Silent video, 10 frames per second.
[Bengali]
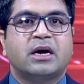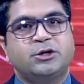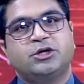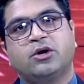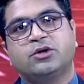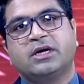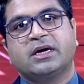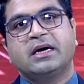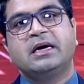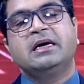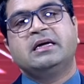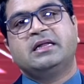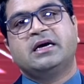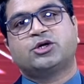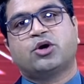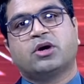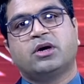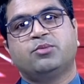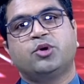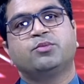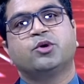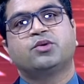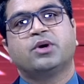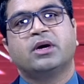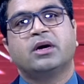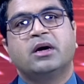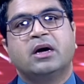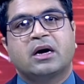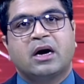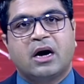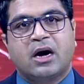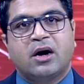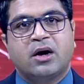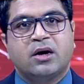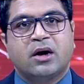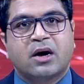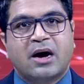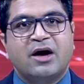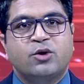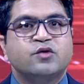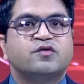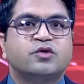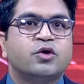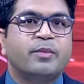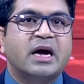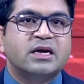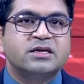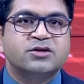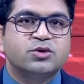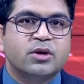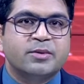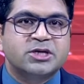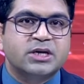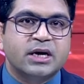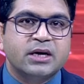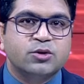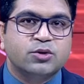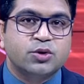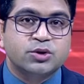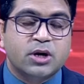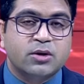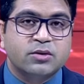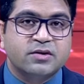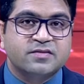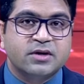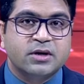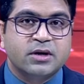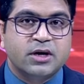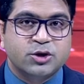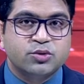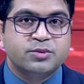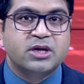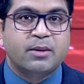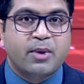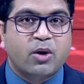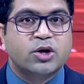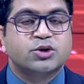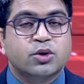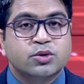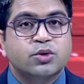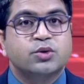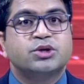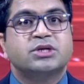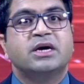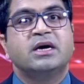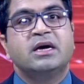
কার্যালয় থেকে দেয়া সরকারি পরিপত্রে কায়রোস্থ বাংলাদেশ দূতাবাসকে এই তথ্য জানানো হয়েছে এই সুবিধা পাওয়ার শর্ত হচ্ছে